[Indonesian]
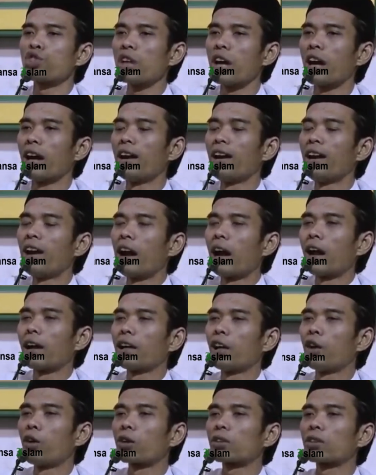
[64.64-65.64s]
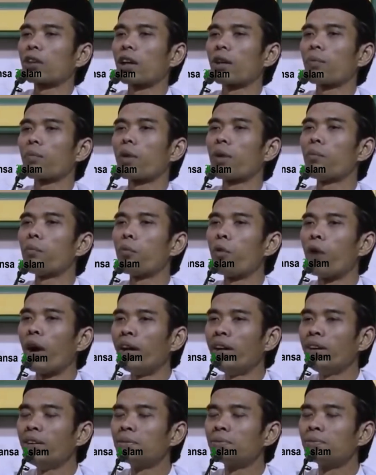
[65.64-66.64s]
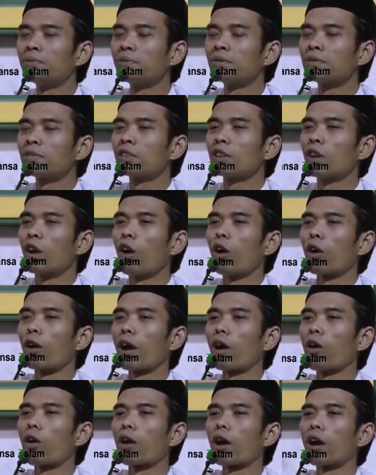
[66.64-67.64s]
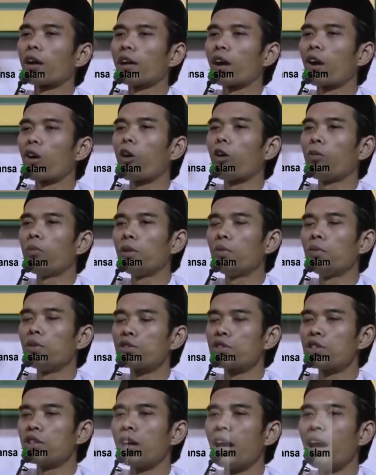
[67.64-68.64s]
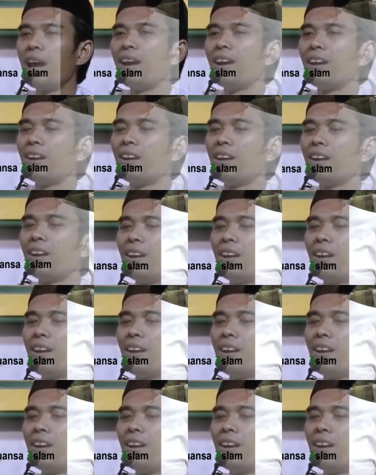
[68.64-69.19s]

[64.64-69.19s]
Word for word: Rusia ada dokter perempuan orang-orang yang hobi berzina